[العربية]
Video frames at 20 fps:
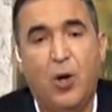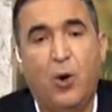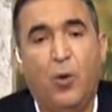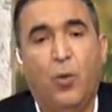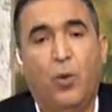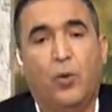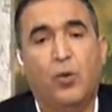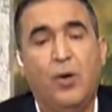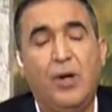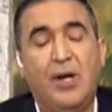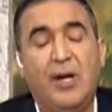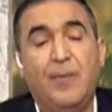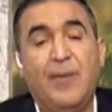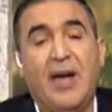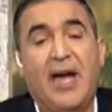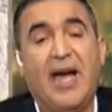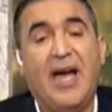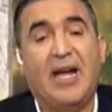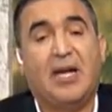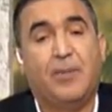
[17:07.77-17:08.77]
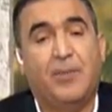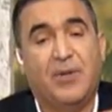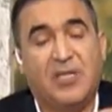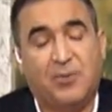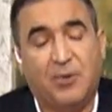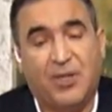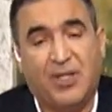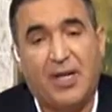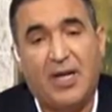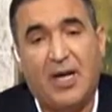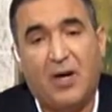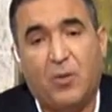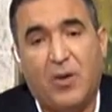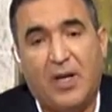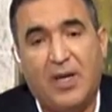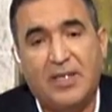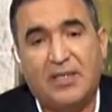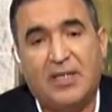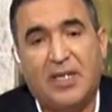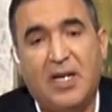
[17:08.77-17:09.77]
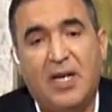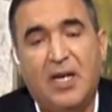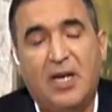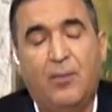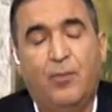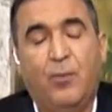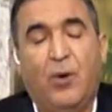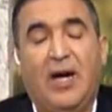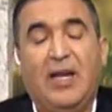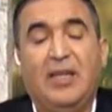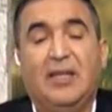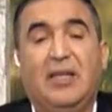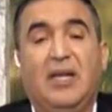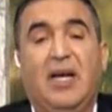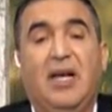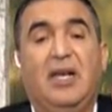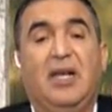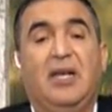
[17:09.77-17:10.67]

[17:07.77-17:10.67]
وكل ما اكبس بطريقه كويسه معدل